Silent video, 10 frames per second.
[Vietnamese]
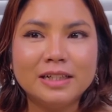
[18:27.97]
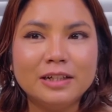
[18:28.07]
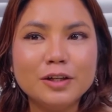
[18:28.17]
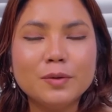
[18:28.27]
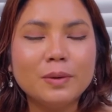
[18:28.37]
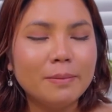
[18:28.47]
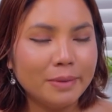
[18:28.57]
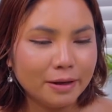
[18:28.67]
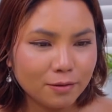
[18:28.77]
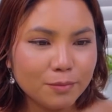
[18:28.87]
nói chung là
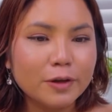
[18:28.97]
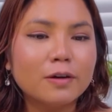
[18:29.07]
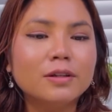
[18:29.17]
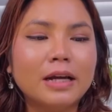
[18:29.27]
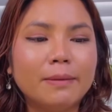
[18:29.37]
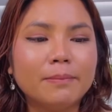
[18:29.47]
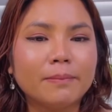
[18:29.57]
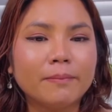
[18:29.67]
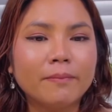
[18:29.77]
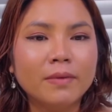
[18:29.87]
mẹ của Marie có thầm
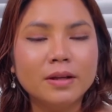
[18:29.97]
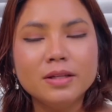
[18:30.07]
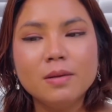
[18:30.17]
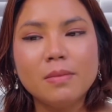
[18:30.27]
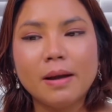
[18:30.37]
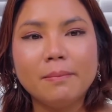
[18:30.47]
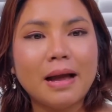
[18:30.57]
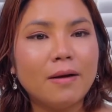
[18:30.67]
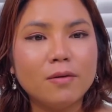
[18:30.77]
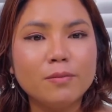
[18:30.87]
nhưng mà
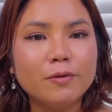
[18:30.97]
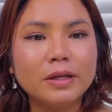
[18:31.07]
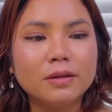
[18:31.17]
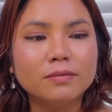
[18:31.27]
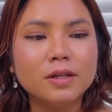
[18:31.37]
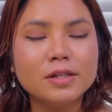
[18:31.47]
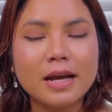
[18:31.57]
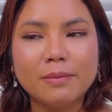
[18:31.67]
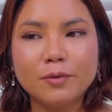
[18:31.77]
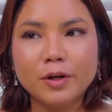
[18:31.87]
ba của Marie trong thời
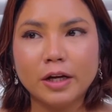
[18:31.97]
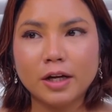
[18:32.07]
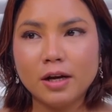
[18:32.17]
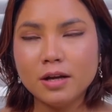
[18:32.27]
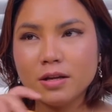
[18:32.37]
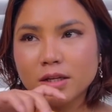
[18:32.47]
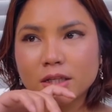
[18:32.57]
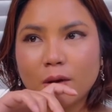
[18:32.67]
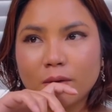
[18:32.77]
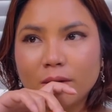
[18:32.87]
gian Marie ở đó hình như
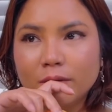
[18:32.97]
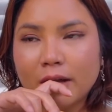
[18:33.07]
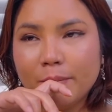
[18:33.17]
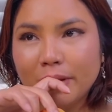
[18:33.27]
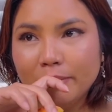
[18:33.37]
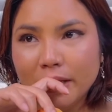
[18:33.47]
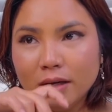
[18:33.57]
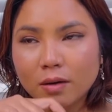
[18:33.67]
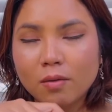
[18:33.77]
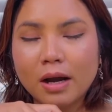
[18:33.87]
sau khi tham mẹ
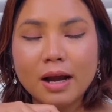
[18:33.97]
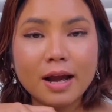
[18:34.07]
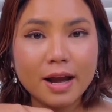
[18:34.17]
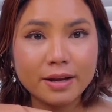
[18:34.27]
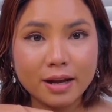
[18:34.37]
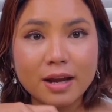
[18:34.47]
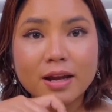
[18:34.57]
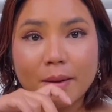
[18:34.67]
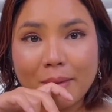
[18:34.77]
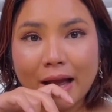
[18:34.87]
bị là khoảng 2 ngày
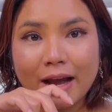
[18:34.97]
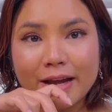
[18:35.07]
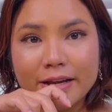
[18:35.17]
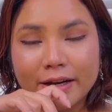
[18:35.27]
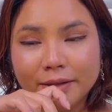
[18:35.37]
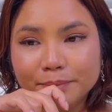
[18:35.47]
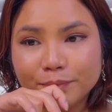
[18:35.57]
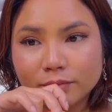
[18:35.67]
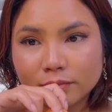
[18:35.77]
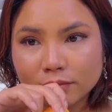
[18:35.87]
hay 3 ngày vậy đó
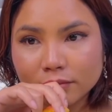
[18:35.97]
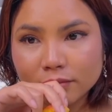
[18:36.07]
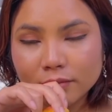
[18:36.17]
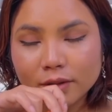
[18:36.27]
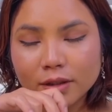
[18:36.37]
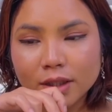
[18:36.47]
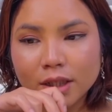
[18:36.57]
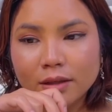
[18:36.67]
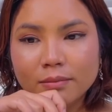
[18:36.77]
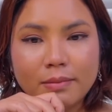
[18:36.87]

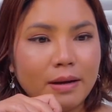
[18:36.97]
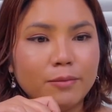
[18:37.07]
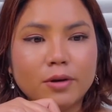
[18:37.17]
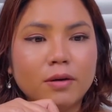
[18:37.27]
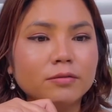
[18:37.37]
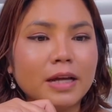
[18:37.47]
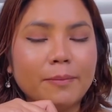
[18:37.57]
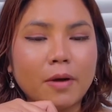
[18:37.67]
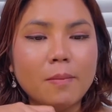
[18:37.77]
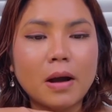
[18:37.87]
ba Marie không
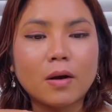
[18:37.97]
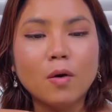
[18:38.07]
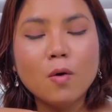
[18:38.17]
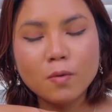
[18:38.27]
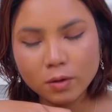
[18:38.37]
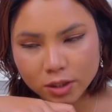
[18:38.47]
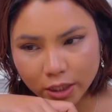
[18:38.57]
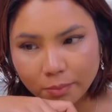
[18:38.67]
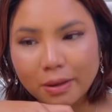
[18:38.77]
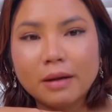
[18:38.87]
thầm bạn, cũng không có
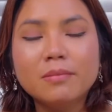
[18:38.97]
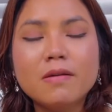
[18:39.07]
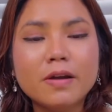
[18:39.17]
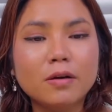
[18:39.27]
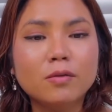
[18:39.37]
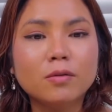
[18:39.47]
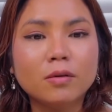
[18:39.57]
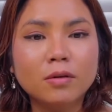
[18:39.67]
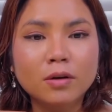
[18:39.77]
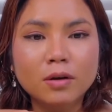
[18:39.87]
nhìn mặt Mary luôn
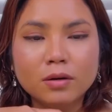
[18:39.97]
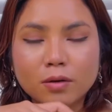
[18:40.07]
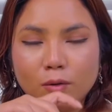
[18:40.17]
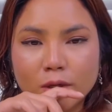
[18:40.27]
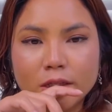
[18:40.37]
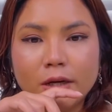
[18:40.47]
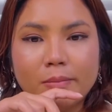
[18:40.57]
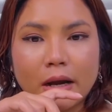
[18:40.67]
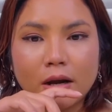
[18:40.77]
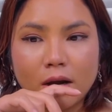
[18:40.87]
cũng không có nhìn
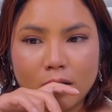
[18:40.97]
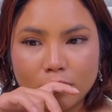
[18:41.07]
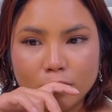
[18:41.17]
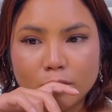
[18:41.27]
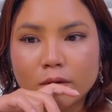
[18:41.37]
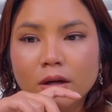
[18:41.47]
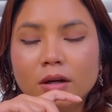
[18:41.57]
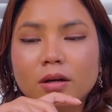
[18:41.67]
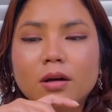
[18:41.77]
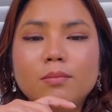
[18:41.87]
mặt con luôn
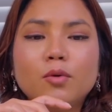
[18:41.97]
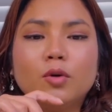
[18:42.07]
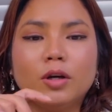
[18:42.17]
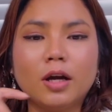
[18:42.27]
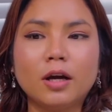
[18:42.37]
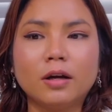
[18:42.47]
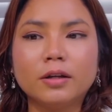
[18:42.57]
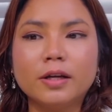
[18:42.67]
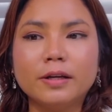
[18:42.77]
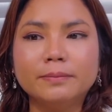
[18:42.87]
có một lần
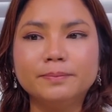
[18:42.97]
thì